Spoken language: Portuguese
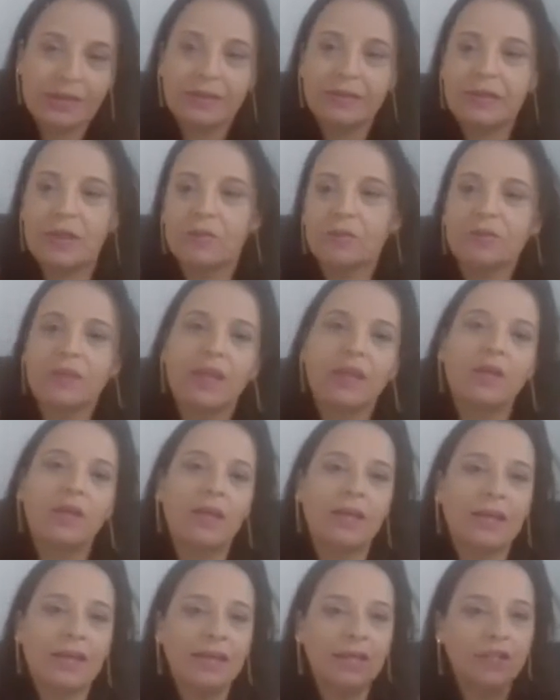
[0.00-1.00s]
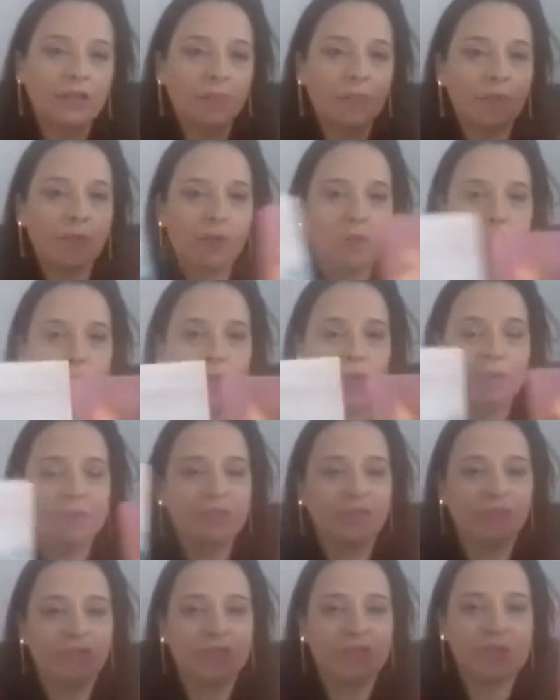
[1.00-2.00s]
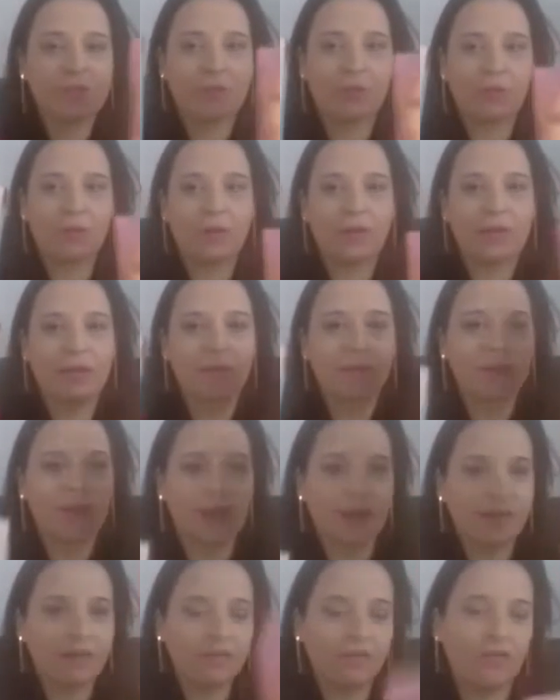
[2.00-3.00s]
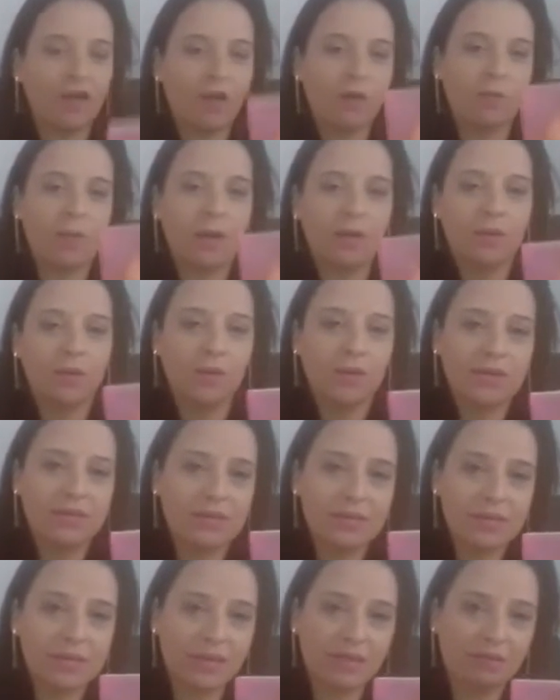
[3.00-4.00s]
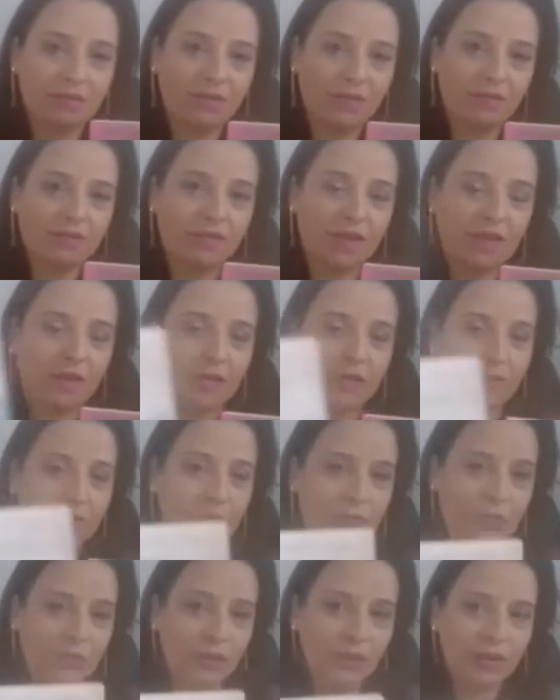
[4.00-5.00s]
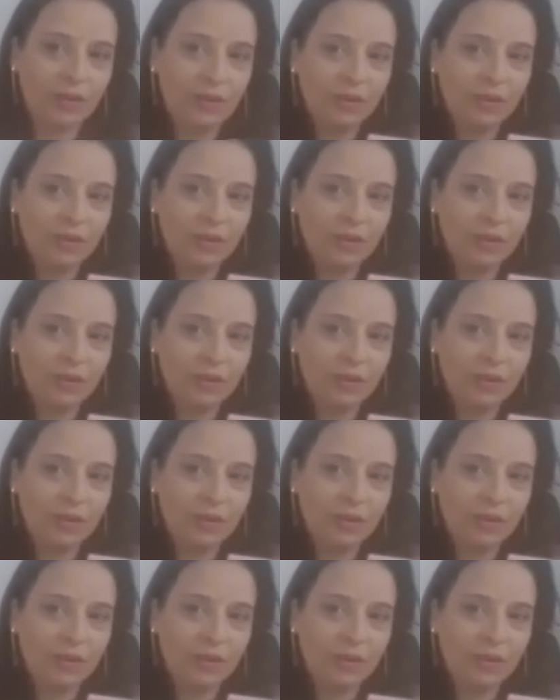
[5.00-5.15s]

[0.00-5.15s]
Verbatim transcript: Então ele é tipo como se fosse eu aqui fala uma coisa, esse aqui vem falando.